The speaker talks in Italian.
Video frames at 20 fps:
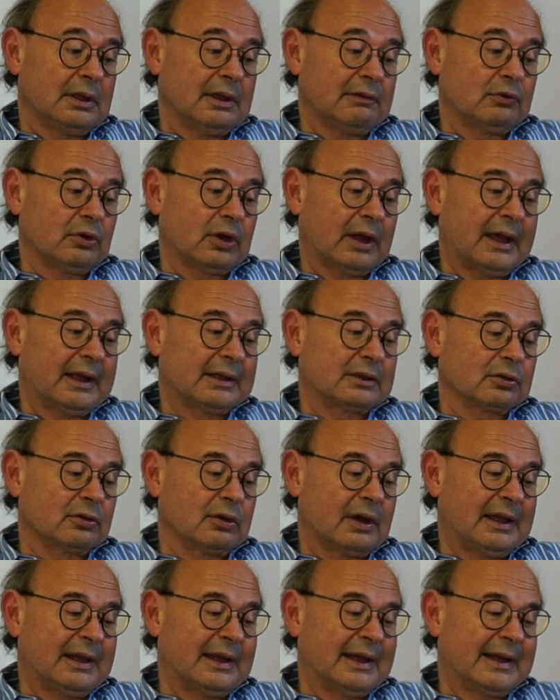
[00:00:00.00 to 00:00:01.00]
lavorato
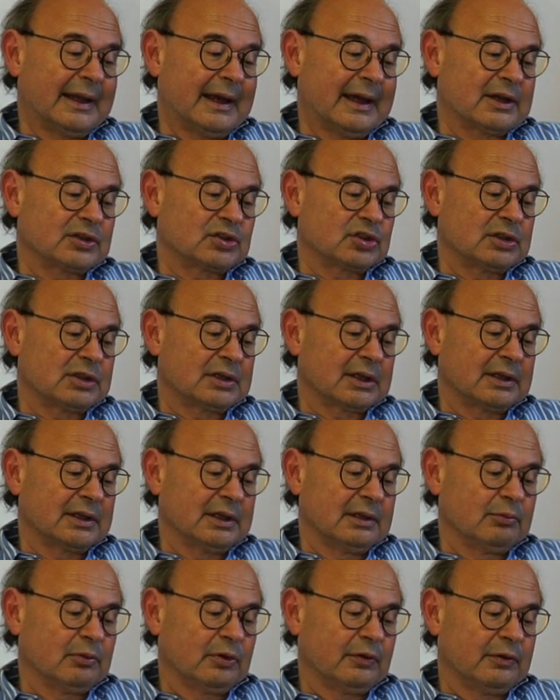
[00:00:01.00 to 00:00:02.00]
alla nascita
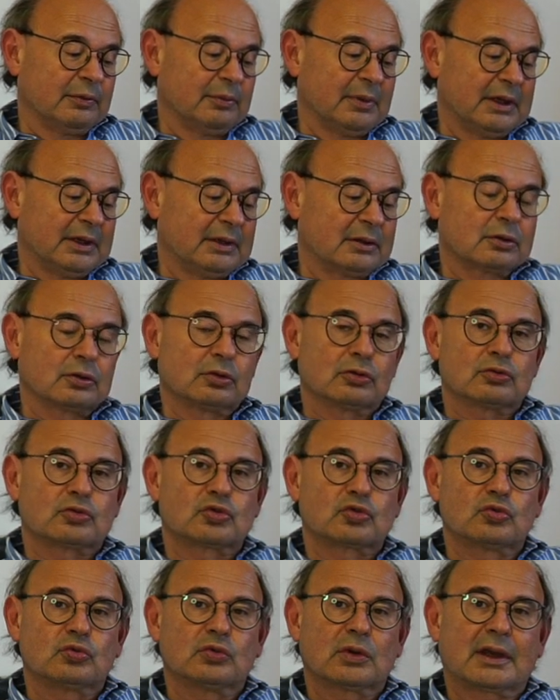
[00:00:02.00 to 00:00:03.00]
del movimento
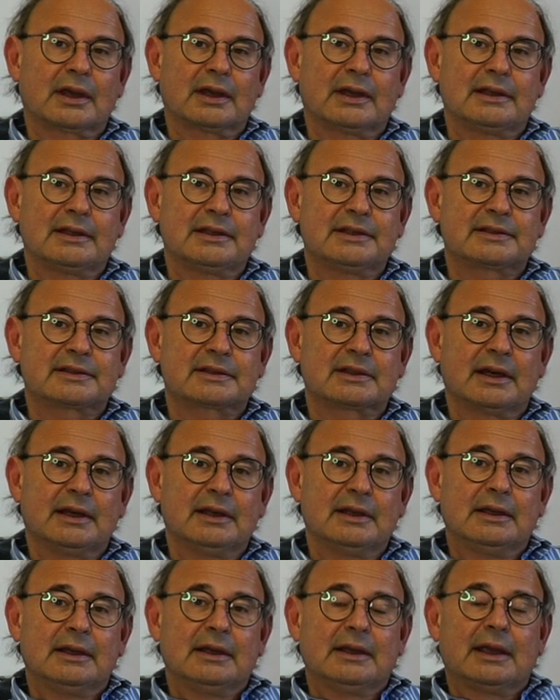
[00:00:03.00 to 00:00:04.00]
surrealista
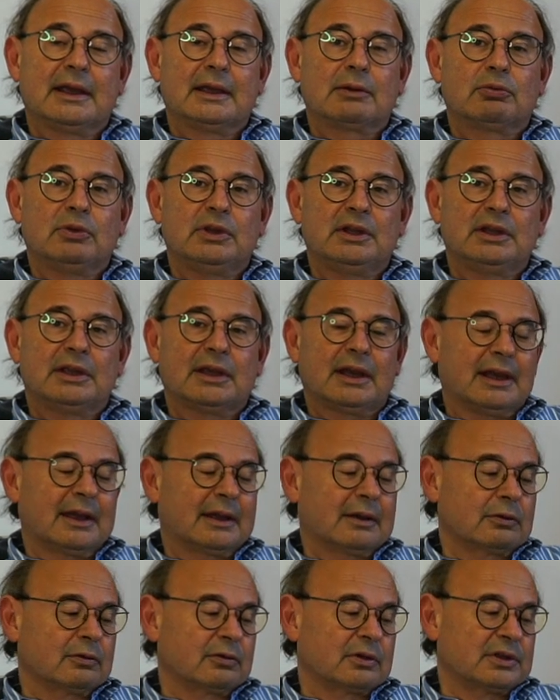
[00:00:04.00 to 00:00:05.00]
e quindi
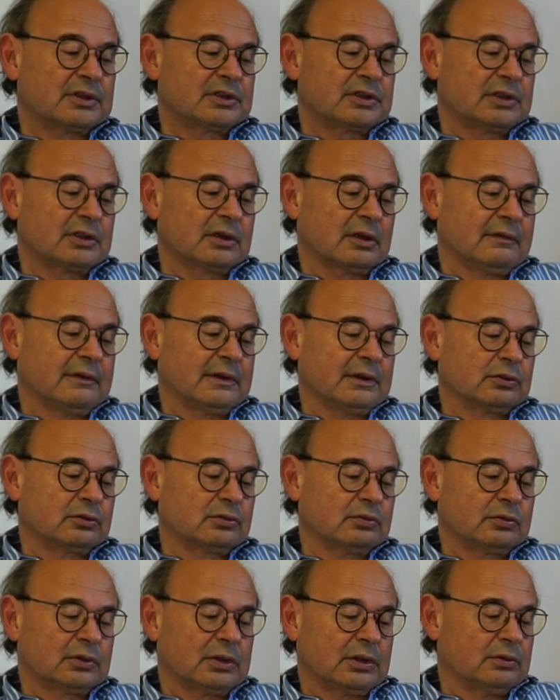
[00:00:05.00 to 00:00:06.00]
ecco che si trovano
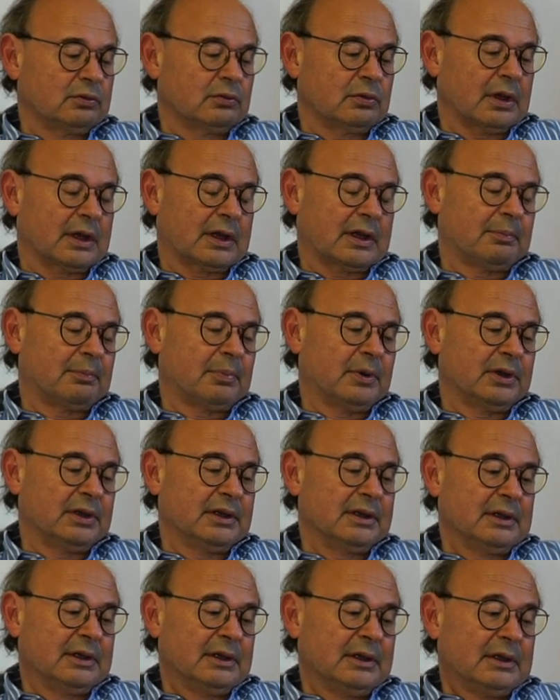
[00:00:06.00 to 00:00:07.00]
tutte e due, che poi